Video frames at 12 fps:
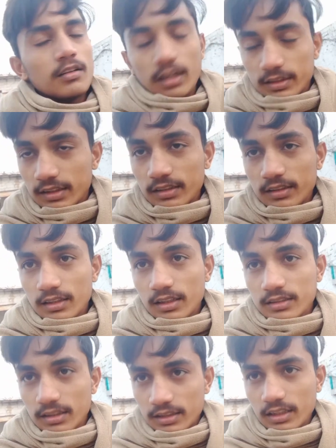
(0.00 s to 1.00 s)
कहता हैं जी अगर
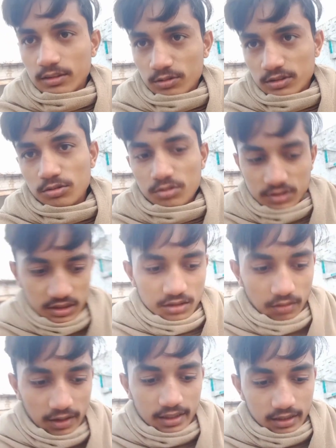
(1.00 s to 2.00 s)
जल्दी है तो किसी और से
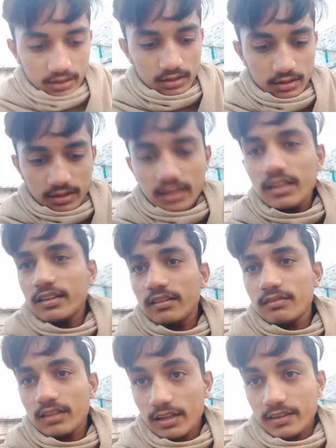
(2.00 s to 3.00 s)
खिंचवा ले अगर नहीं
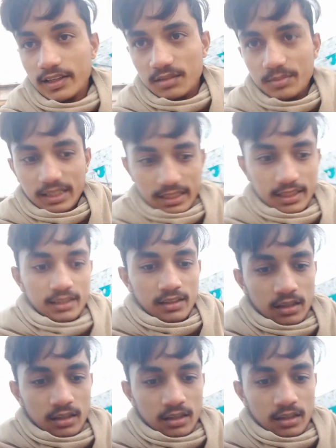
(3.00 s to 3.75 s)
अगर टाइम है